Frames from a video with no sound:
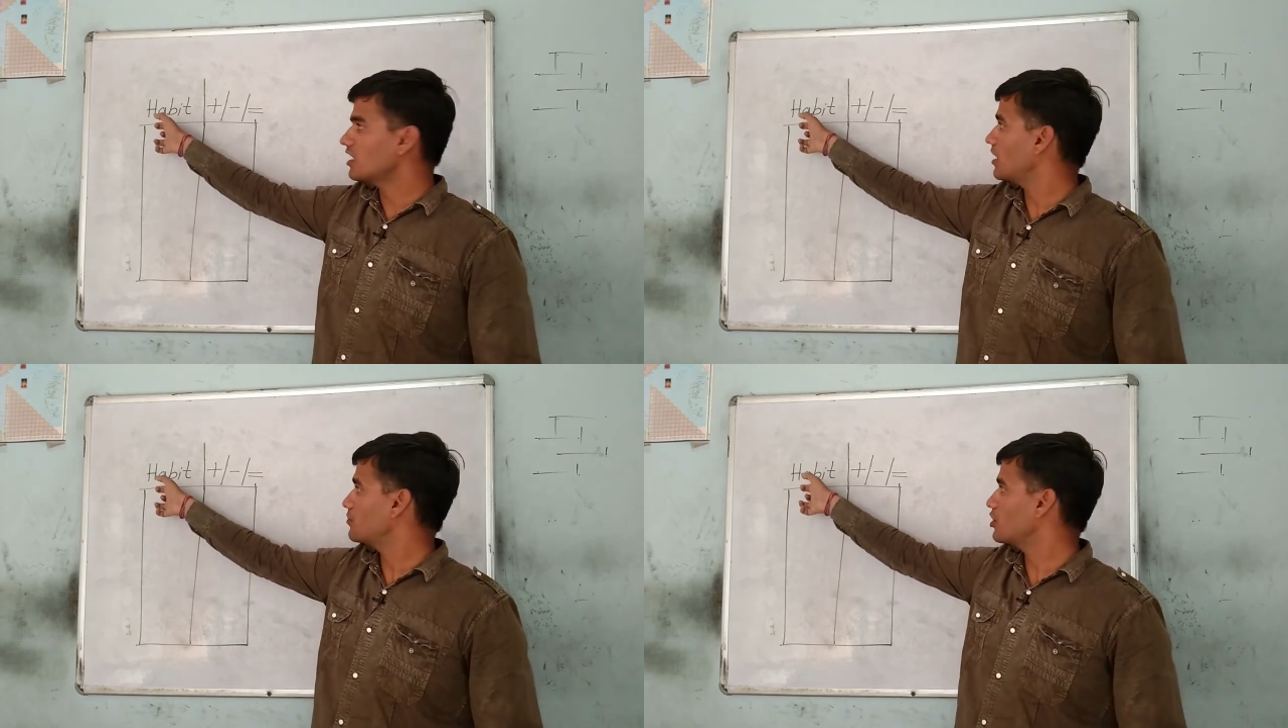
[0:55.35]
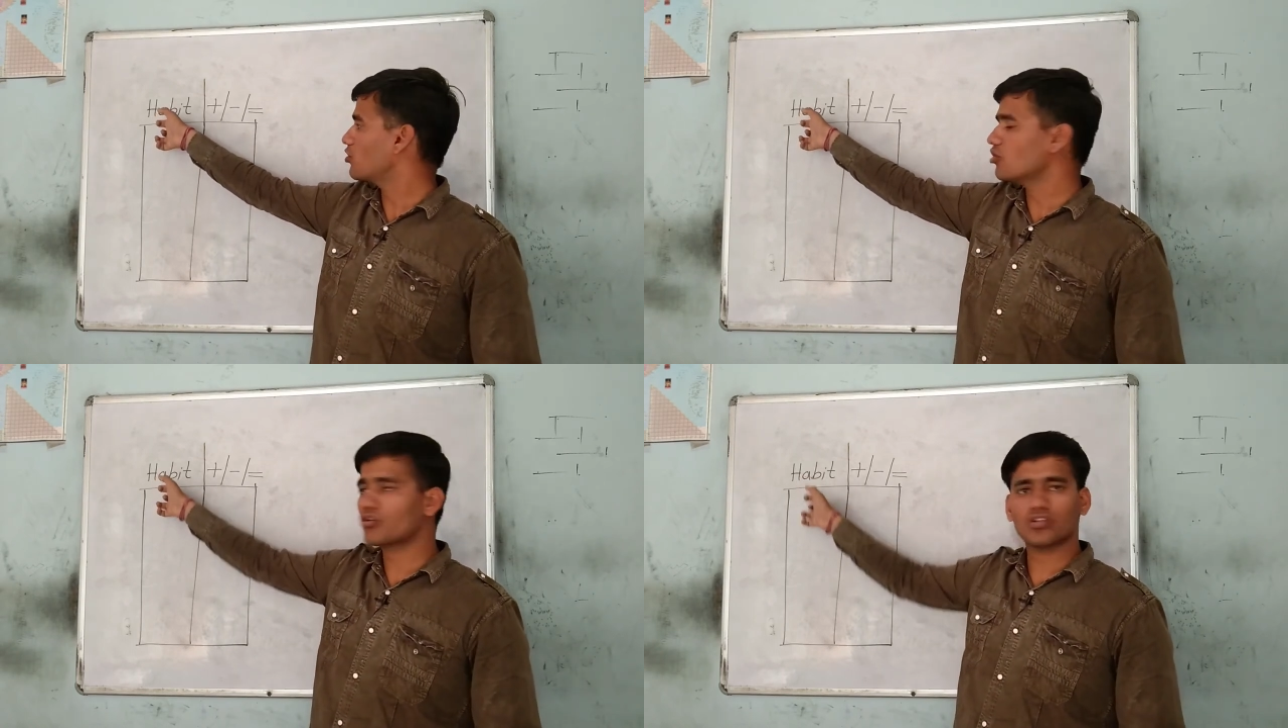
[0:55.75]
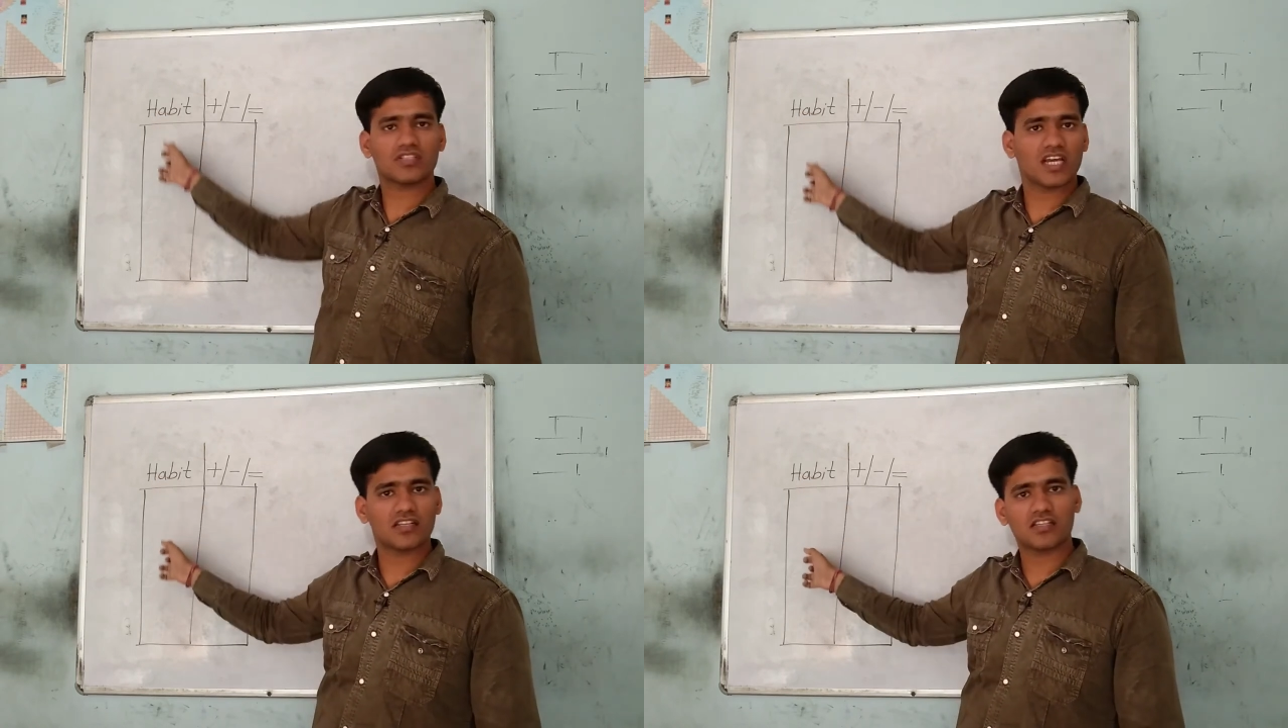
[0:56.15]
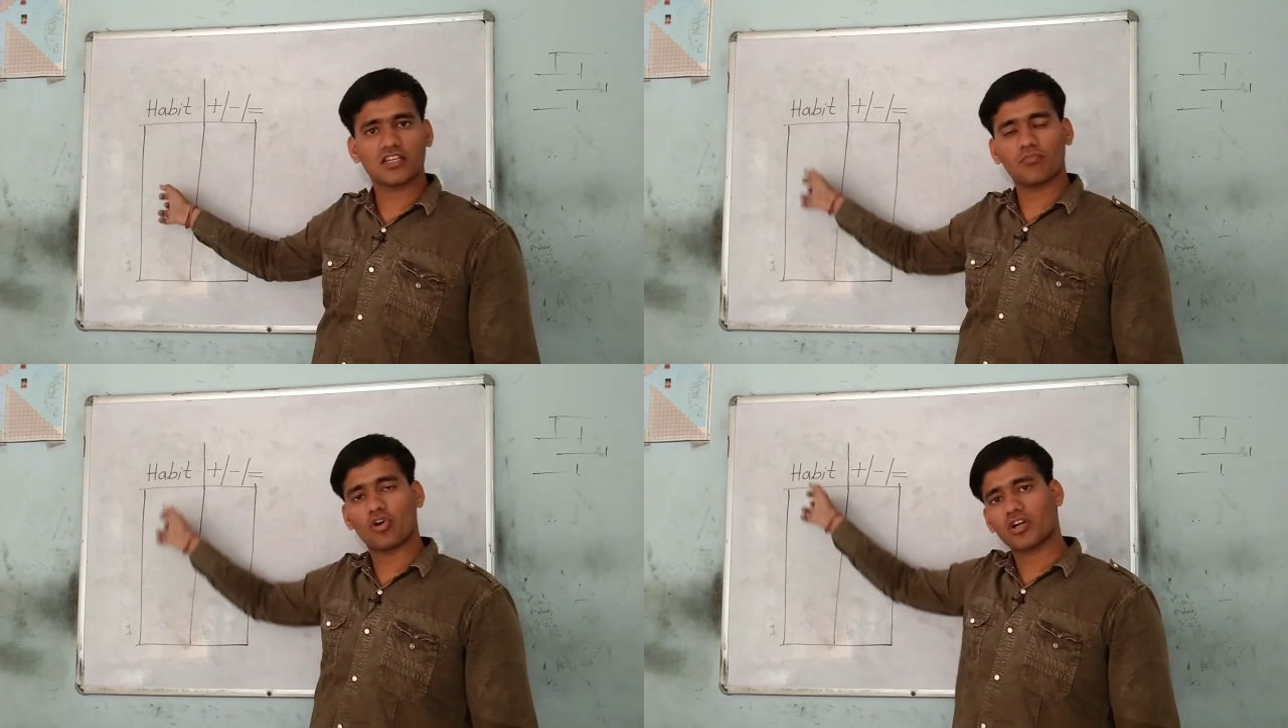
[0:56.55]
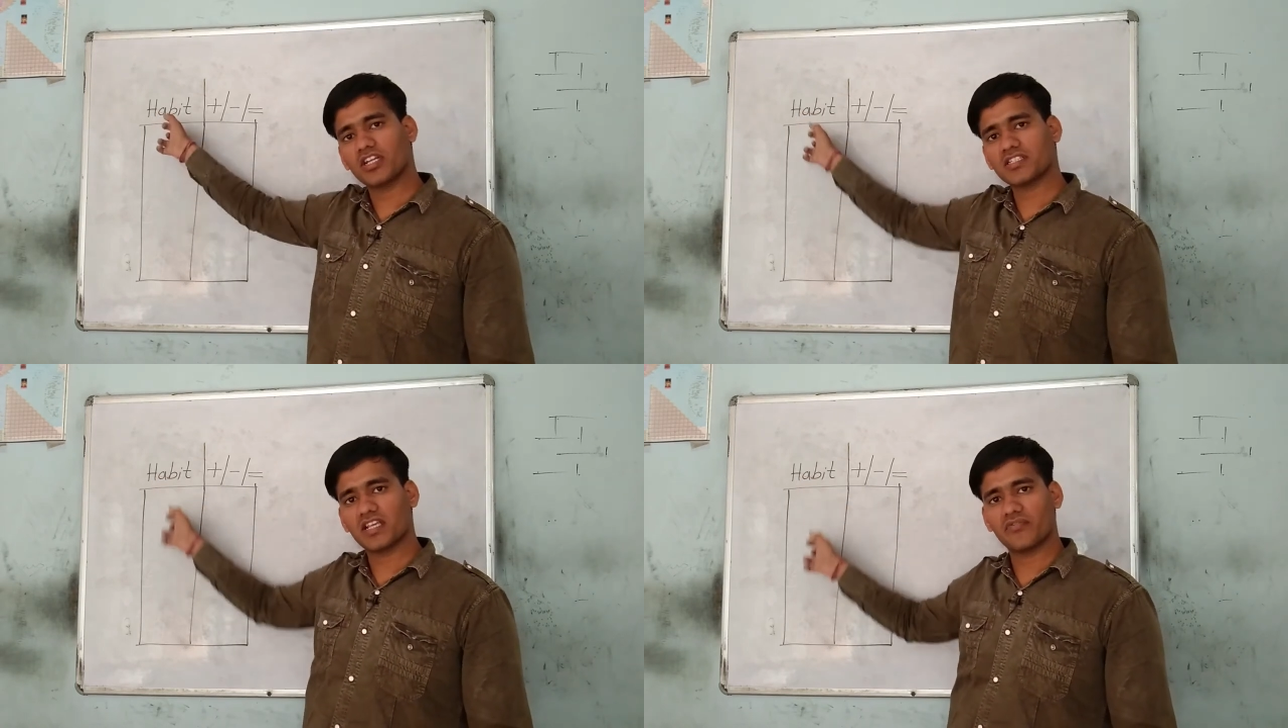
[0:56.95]
कि आपकी कौन कौन सी आदतें
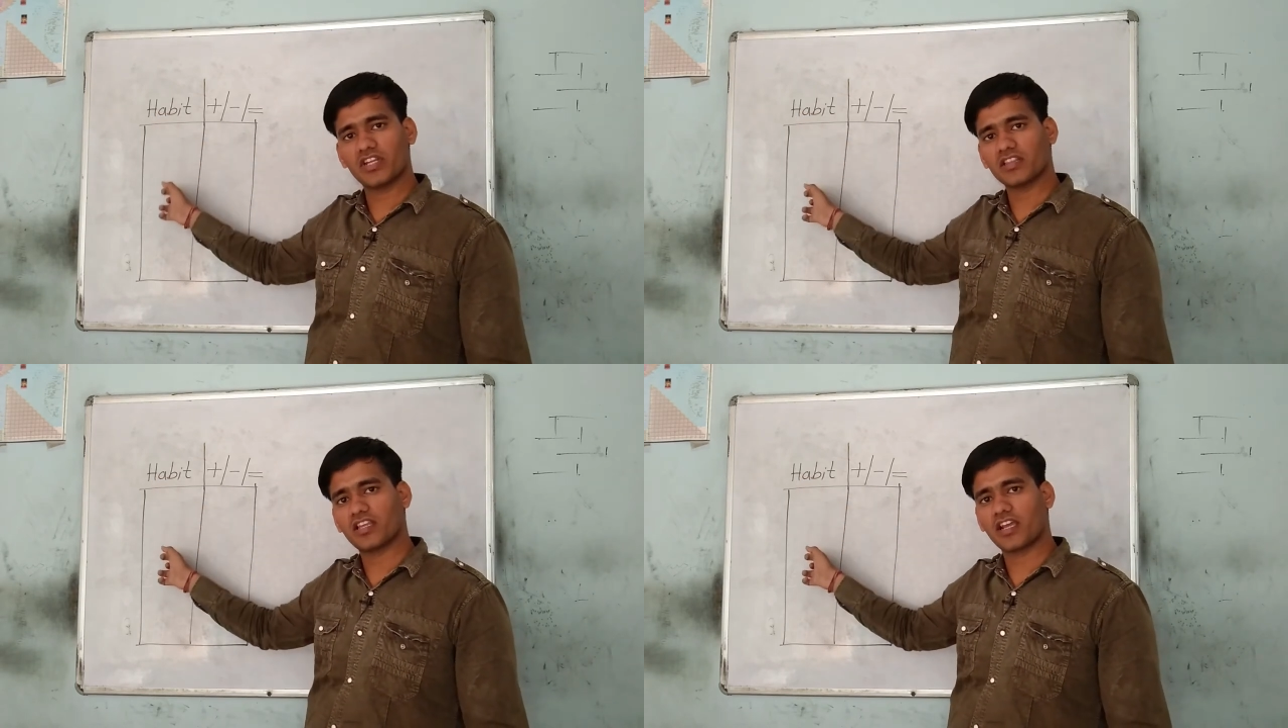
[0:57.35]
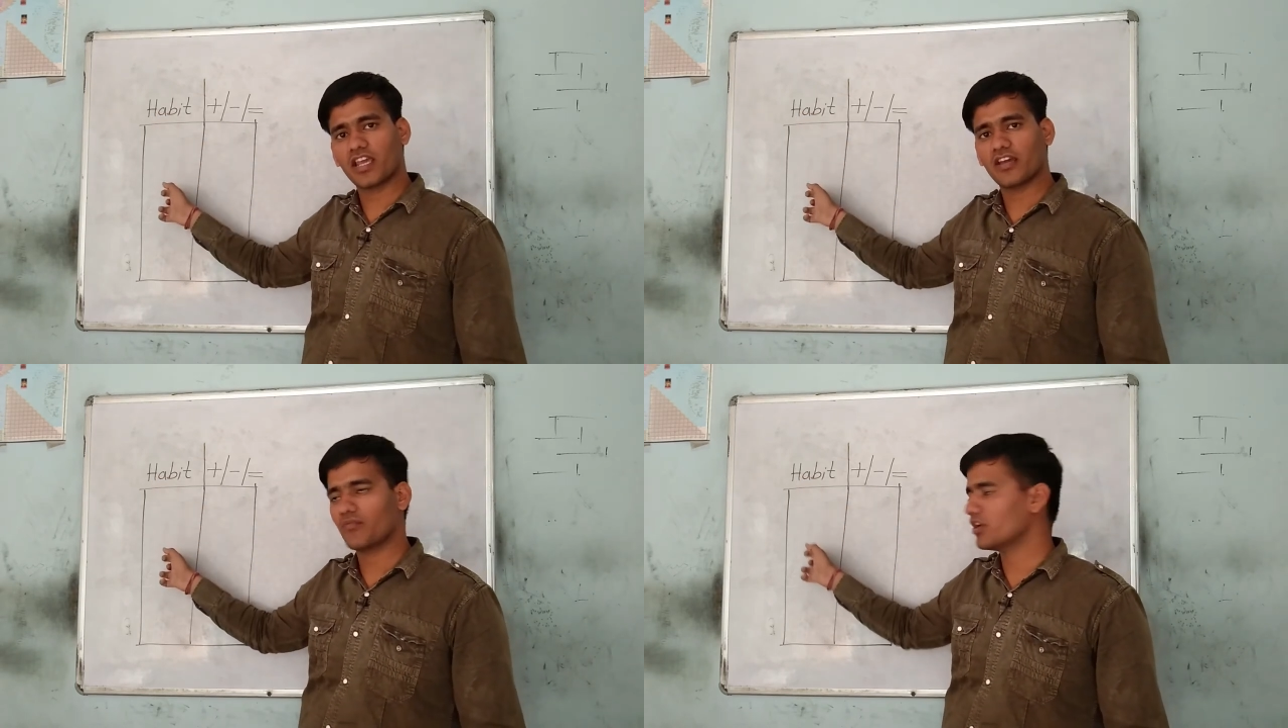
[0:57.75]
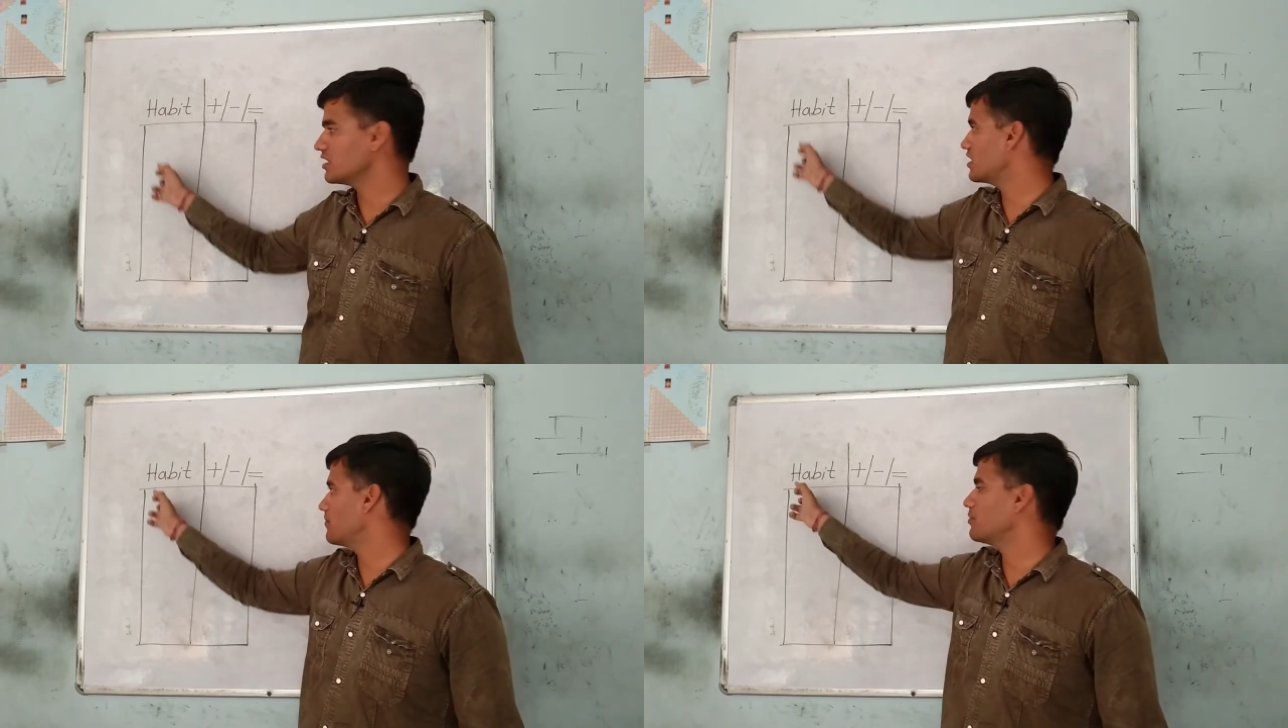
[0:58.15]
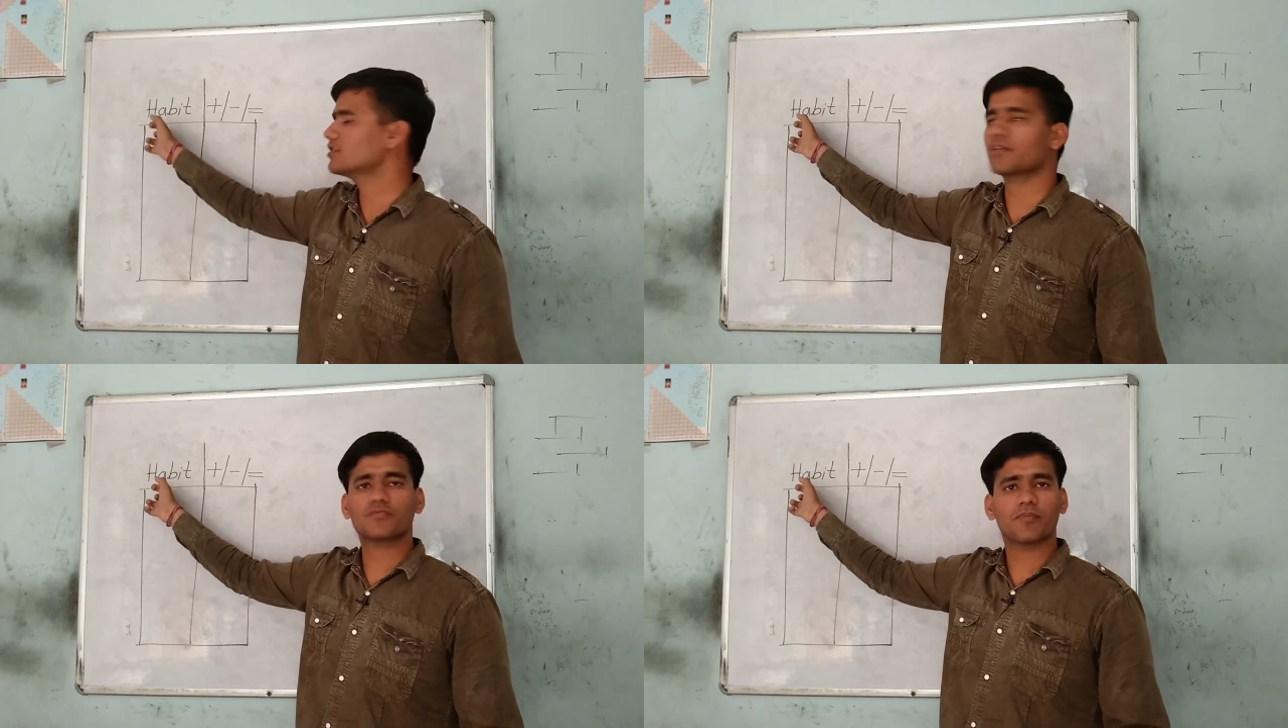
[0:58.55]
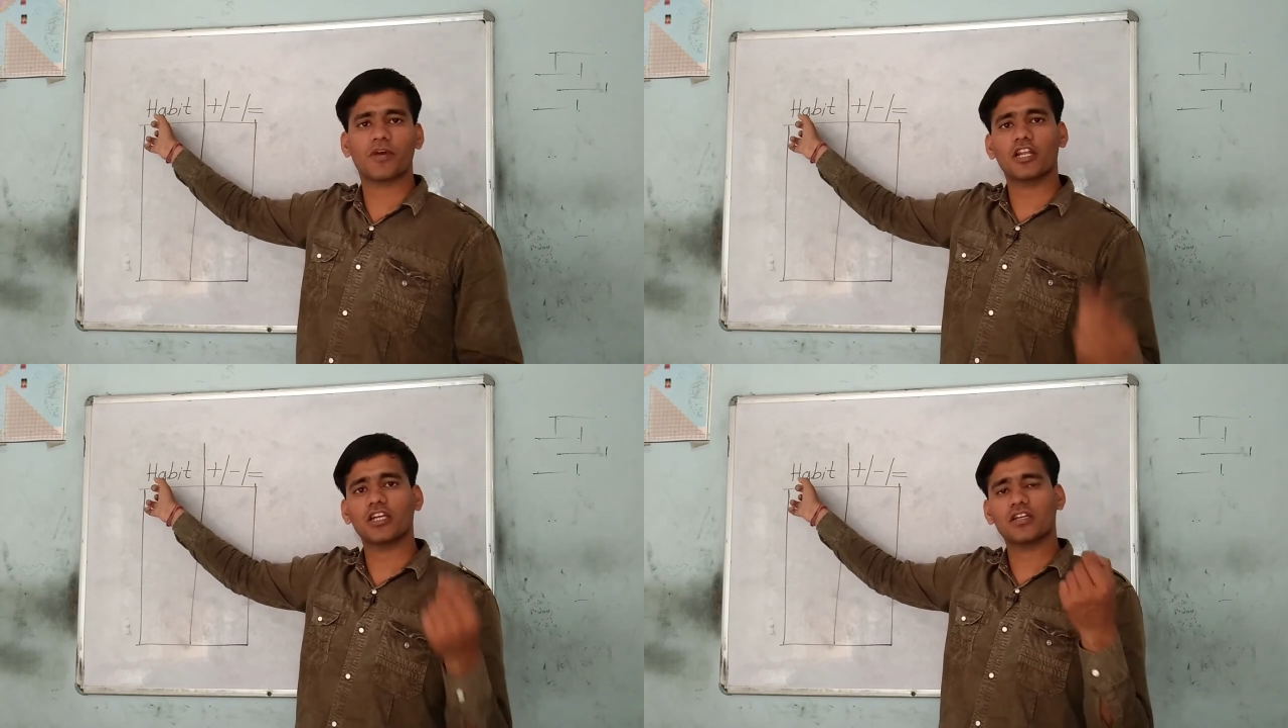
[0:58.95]
मॉर्निंग से इवनिंग तक हैं फॉर एग्जांपल सबसे
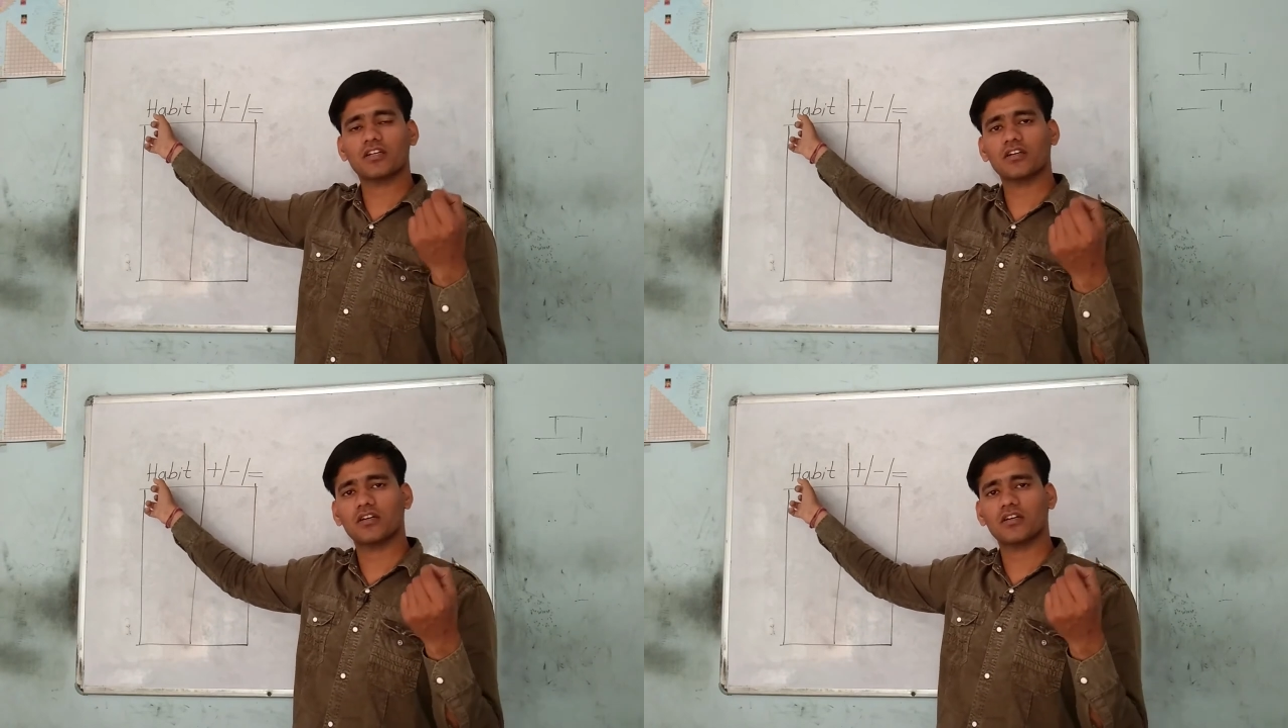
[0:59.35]
पहले आ,